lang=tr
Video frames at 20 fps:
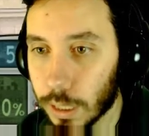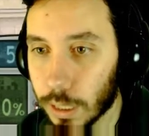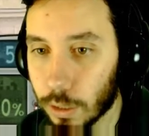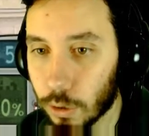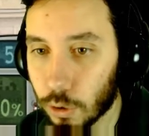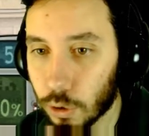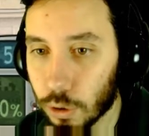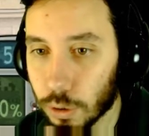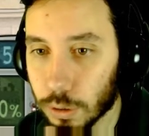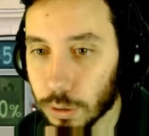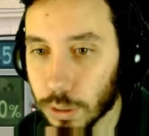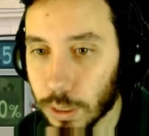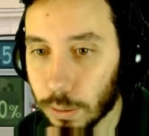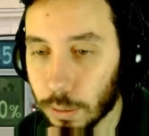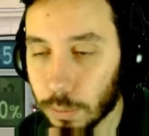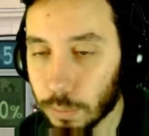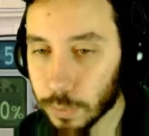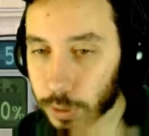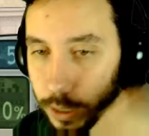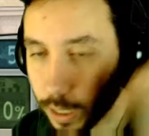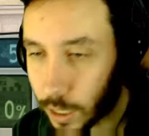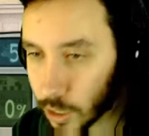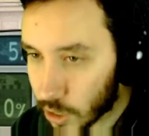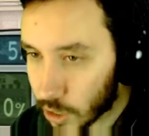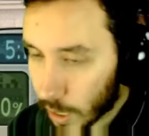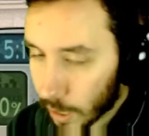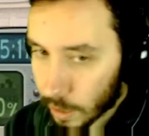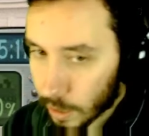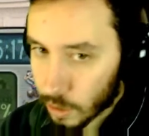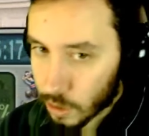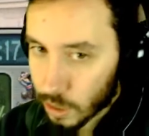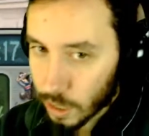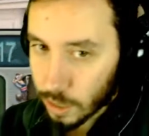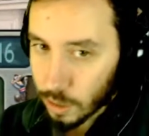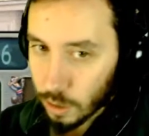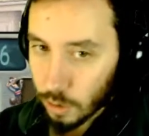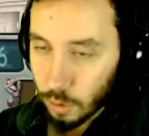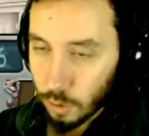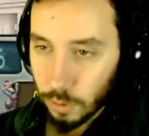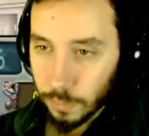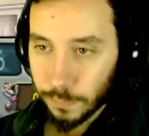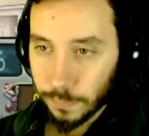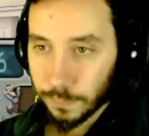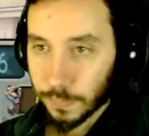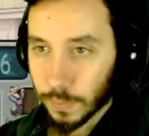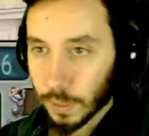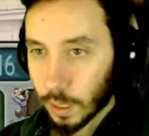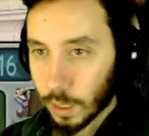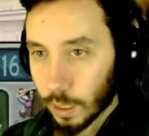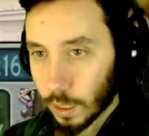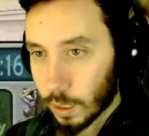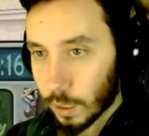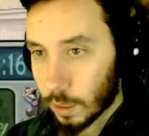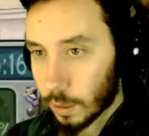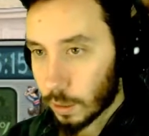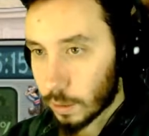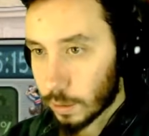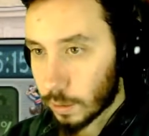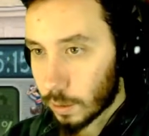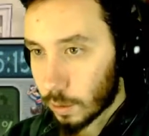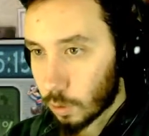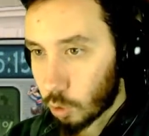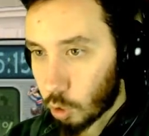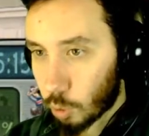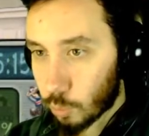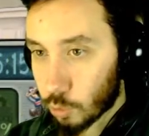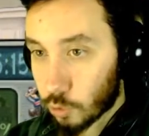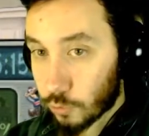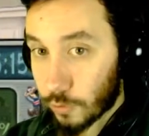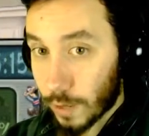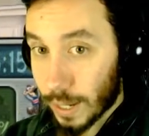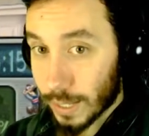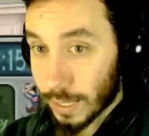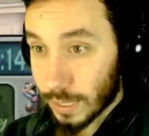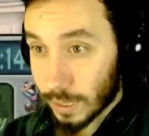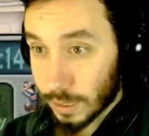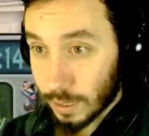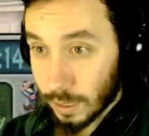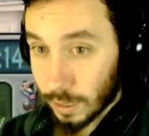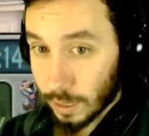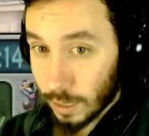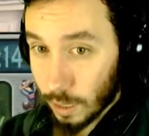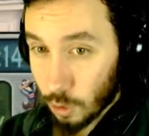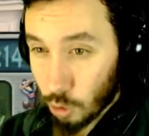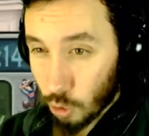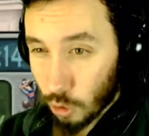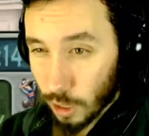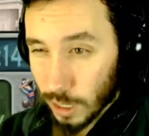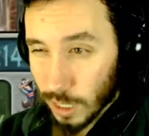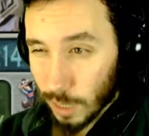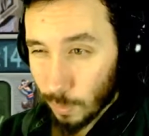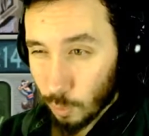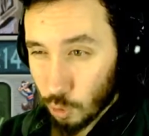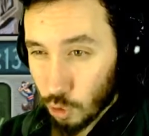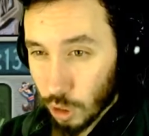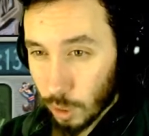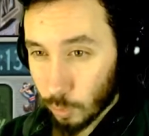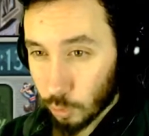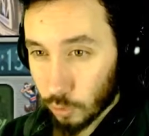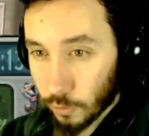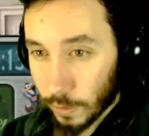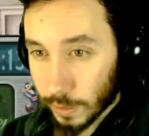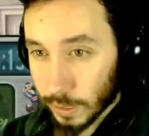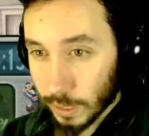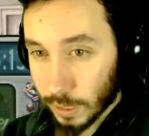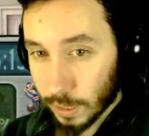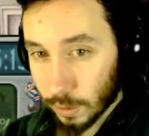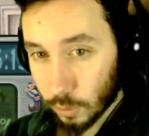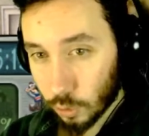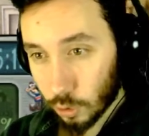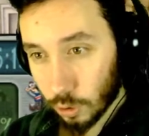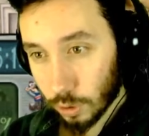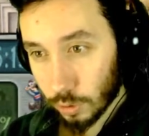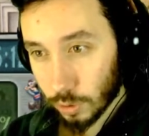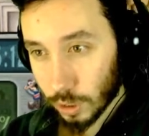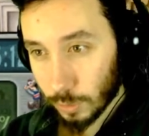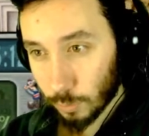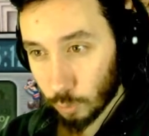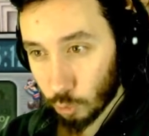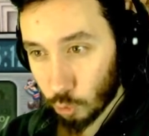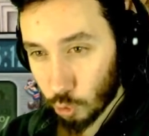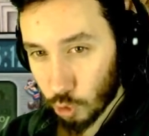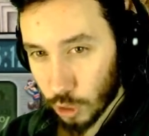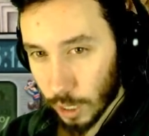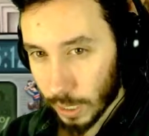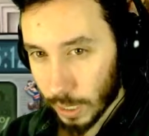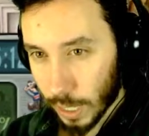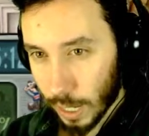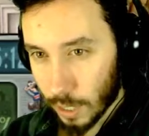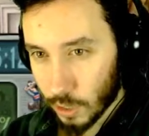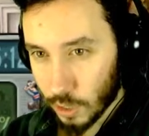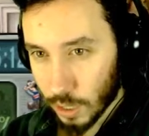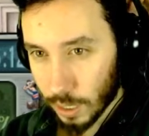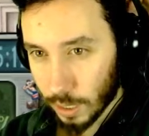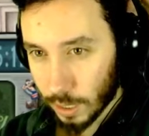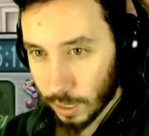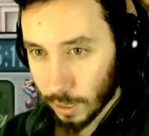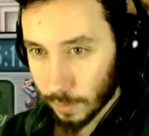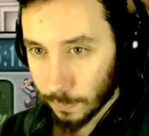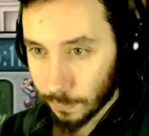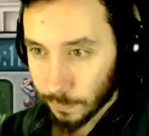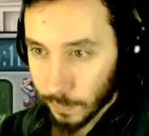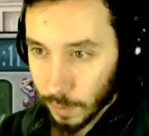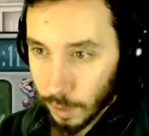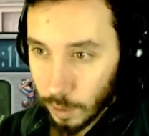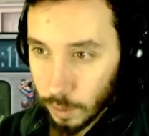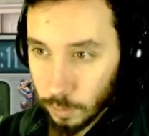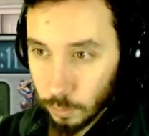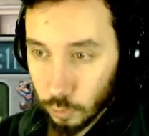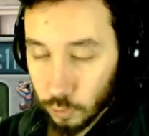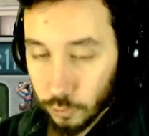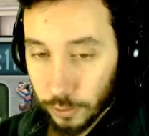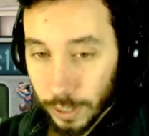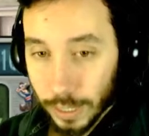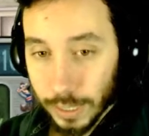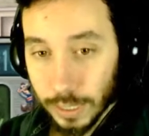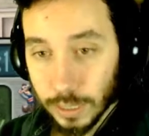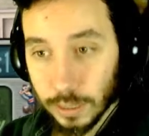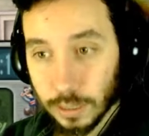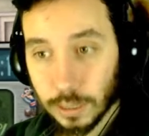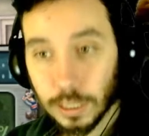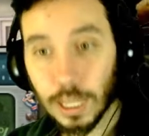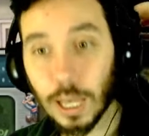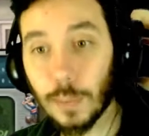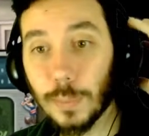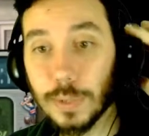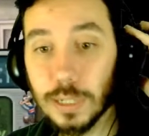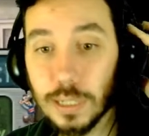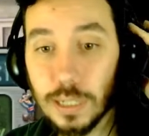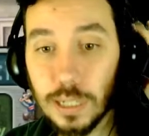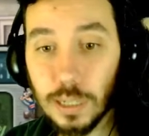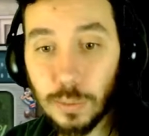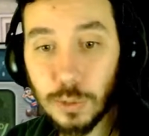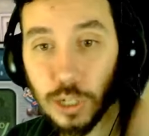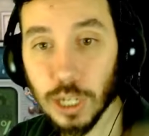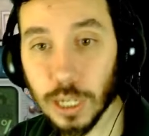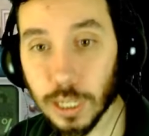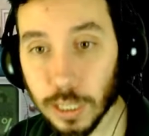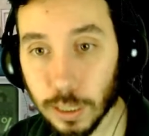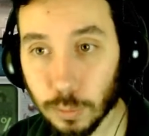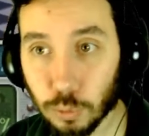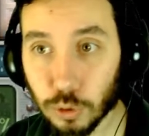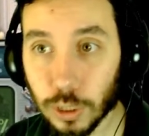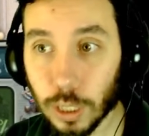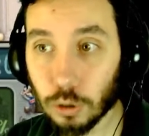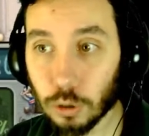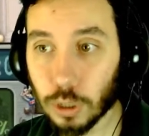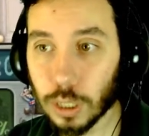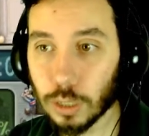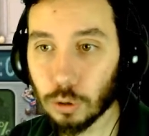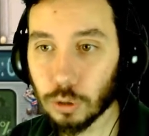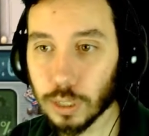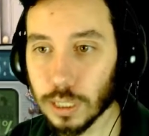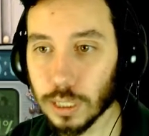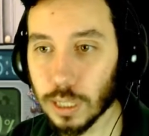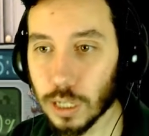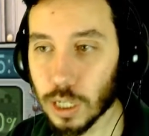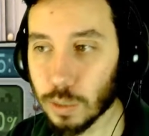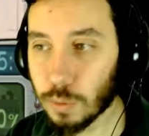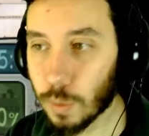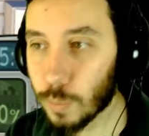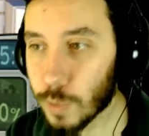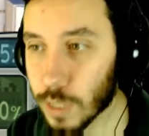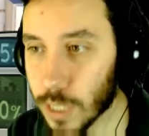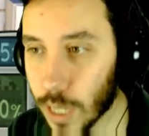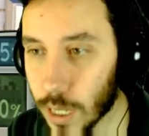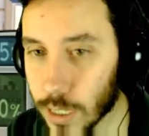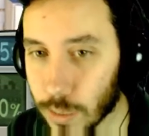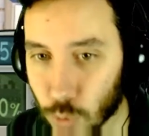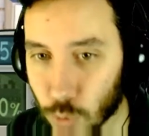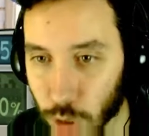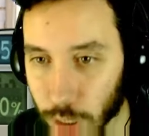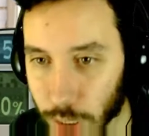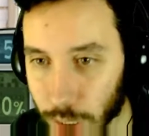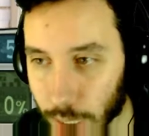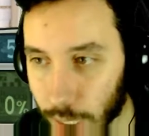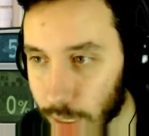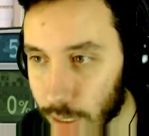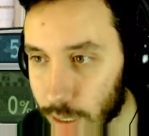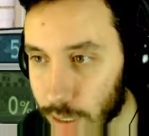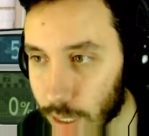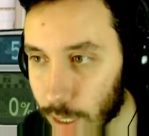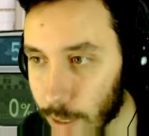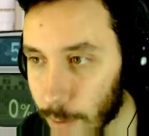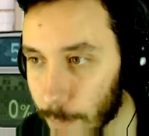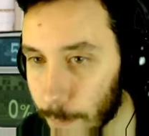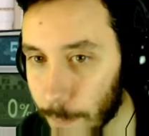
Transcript: Geliyor tamam biz aşağı ineceğiz. O mutfağa girdiğinde çok kısa bir süre mutfakta kalıyor. Şimdi düşecek gerçi yere de. Mutfağa girdiğinde hemen hızlı bir şekilde buradan yukarı odasına çıkmamız lazım. Yukarı gelirse